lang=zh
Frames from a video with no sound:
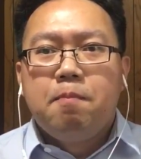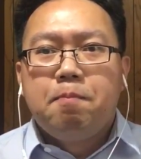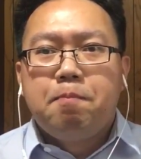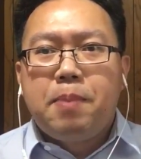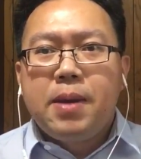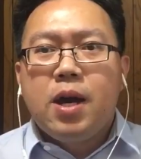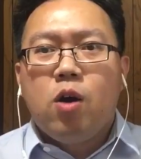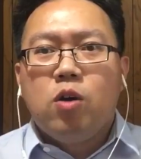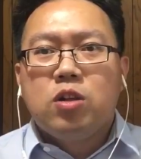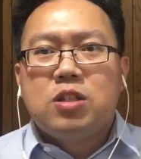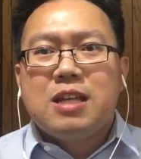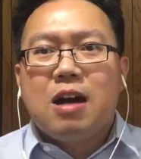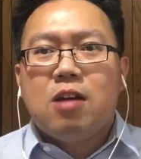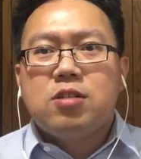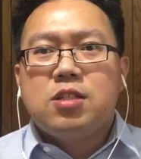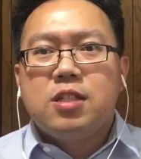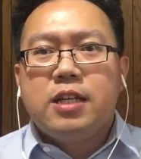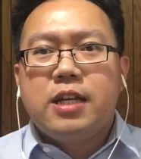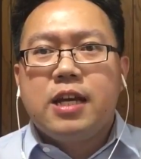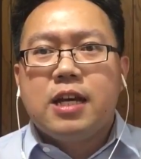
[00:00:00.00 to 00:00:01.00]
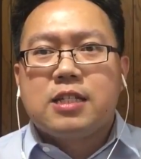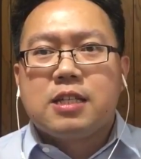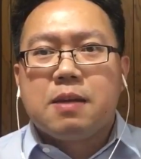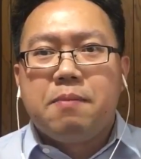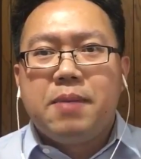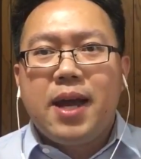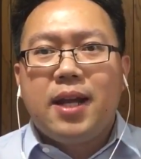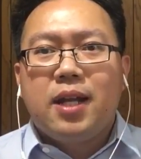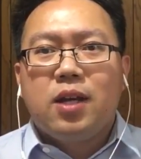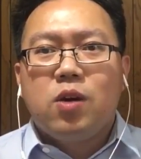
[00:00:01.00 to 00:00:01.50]
背后昭示一个什
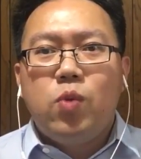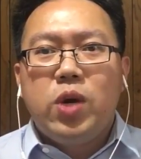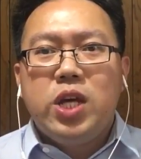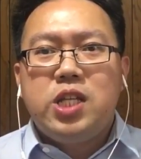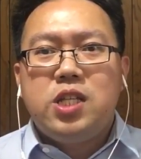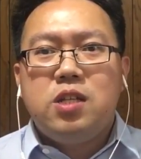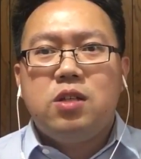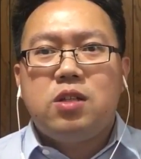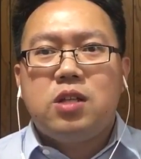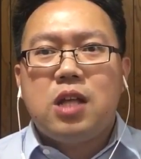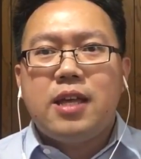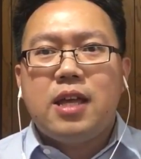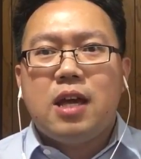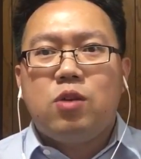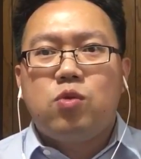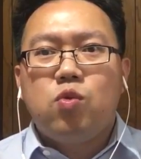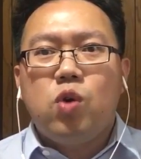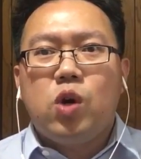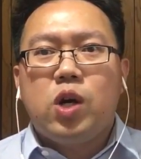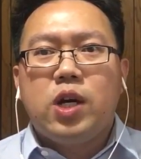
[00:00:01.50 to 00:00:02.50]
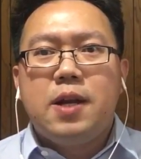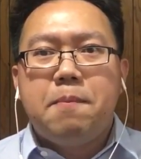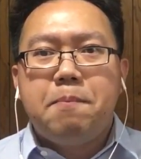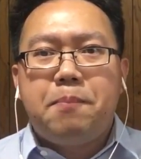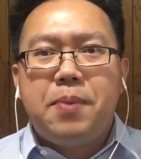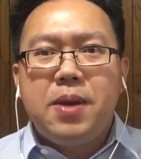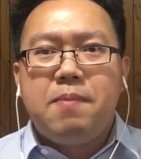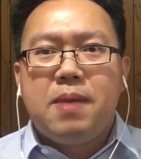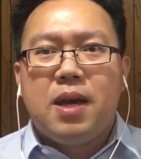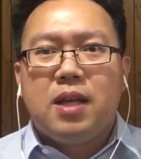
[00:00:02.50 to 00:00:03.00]
么样的一个危机？大家如何能
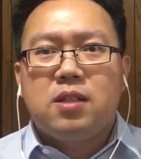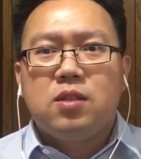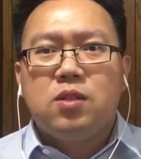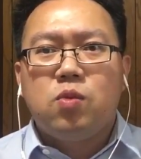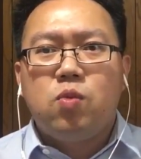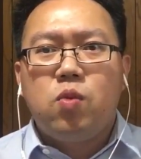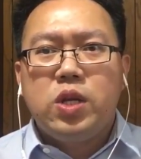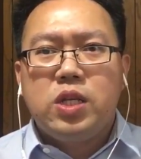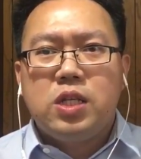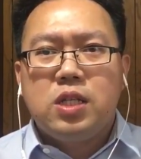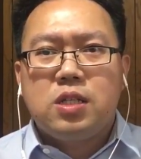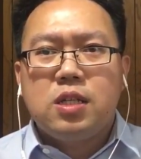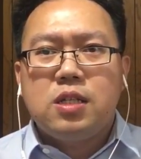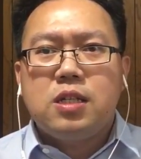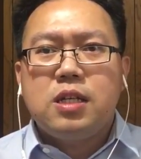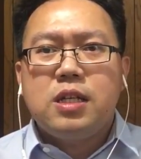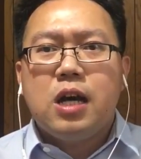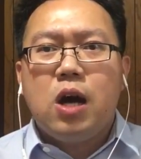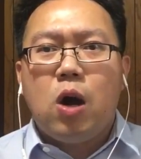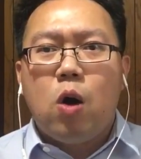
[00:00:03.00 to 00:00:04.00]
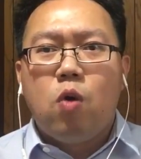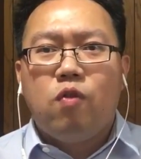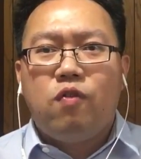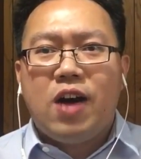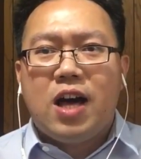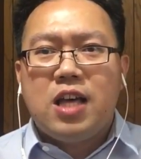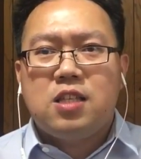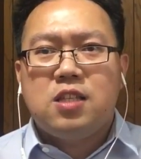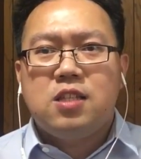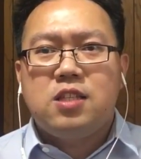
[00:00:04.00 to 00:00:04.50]
避免这种危机？这是一个偶
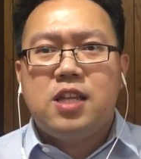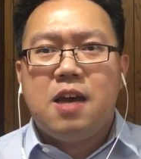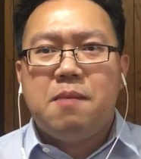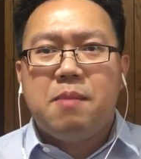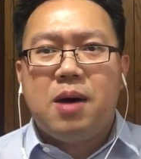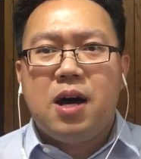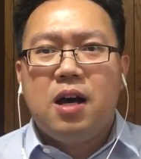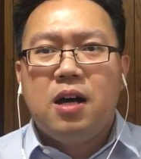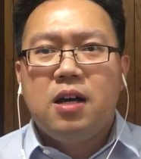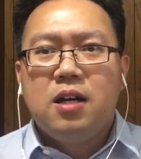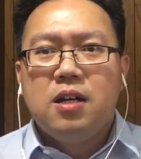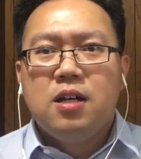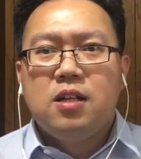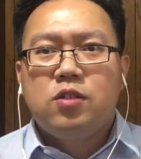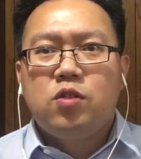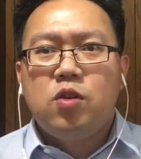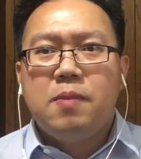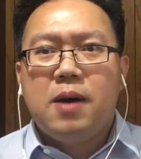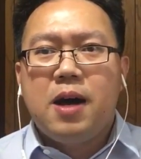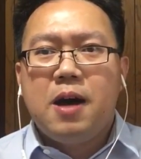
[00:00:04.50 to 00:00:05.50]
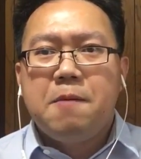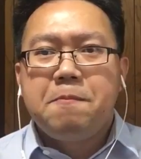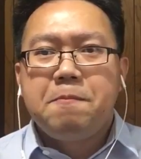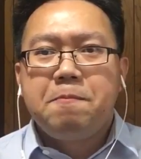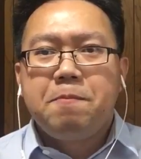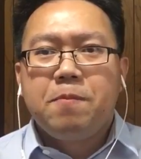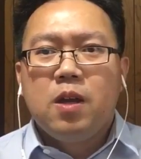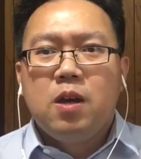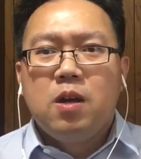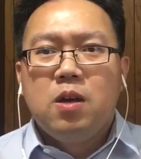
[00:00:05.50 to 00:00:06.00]
发事件吗？对吗？
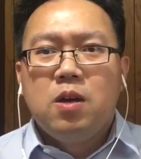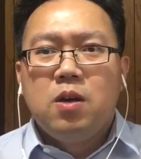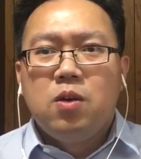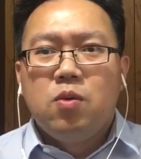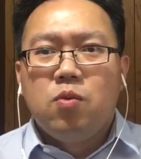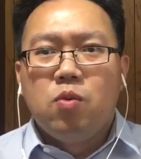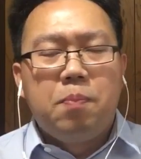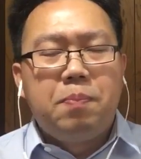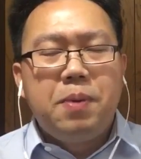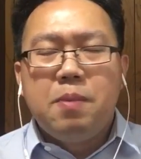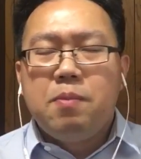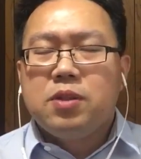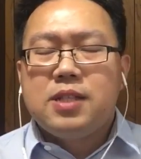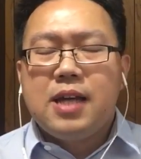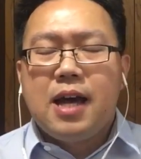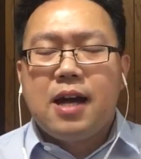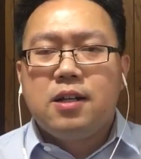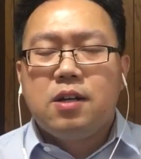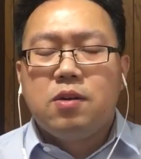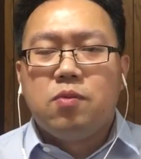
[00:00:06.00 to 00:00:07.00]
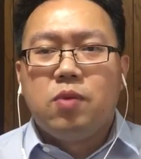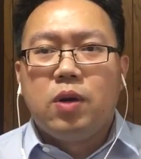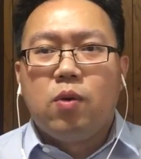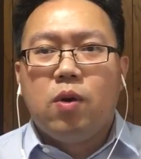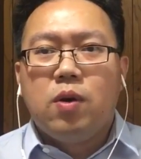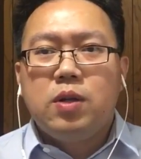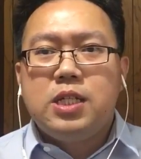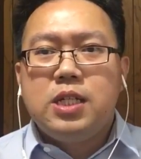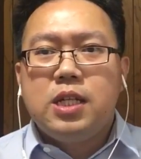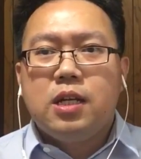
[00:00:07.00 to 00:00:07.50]
我并不这样认为。
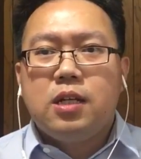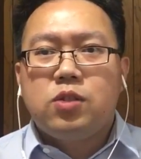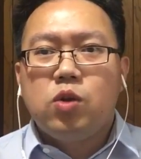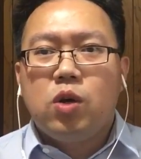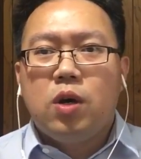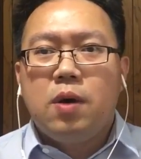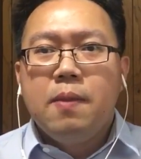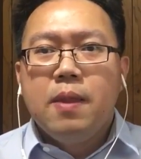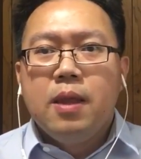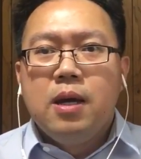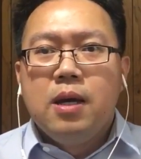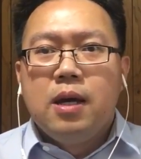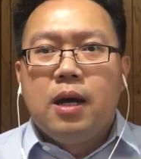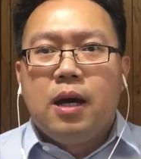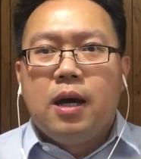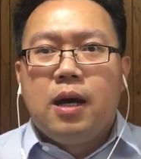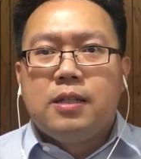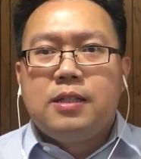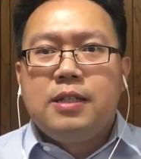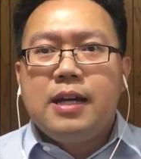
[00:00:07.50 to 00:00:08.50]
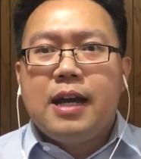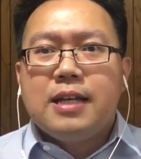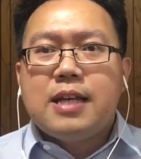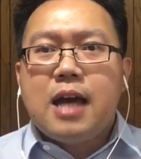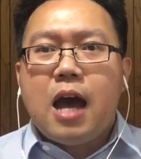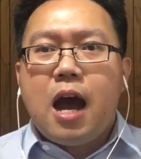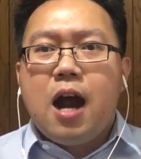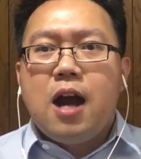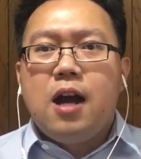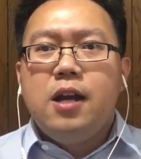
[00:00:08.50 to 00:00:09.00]
我记得说，呃，应该
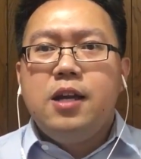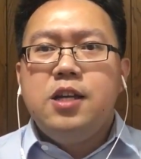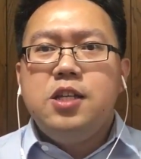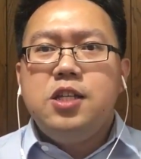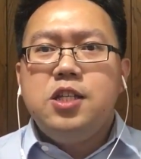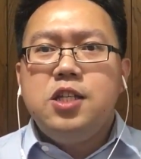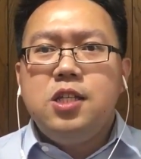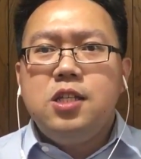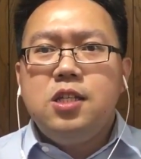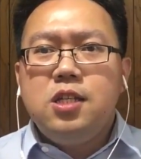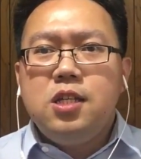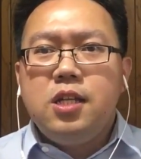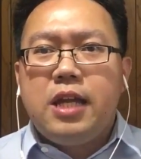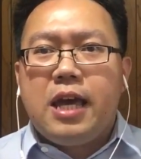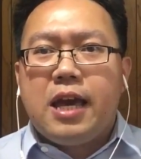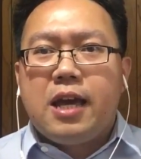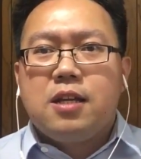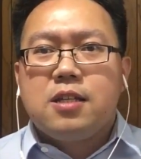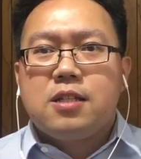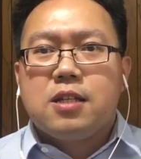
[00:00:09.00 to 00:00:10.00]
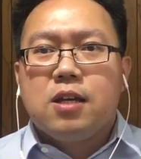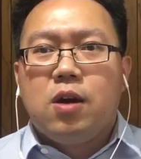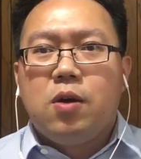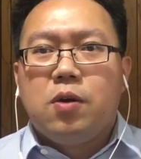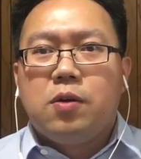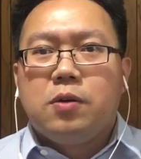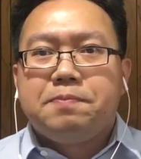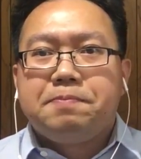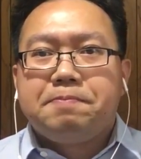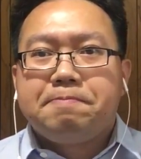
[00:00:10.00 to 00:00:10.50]
在二零一一年的时
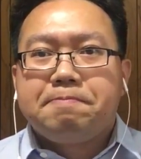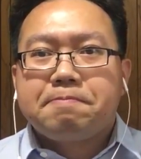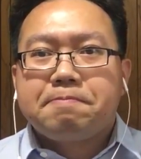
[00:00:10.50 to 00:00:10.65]
候，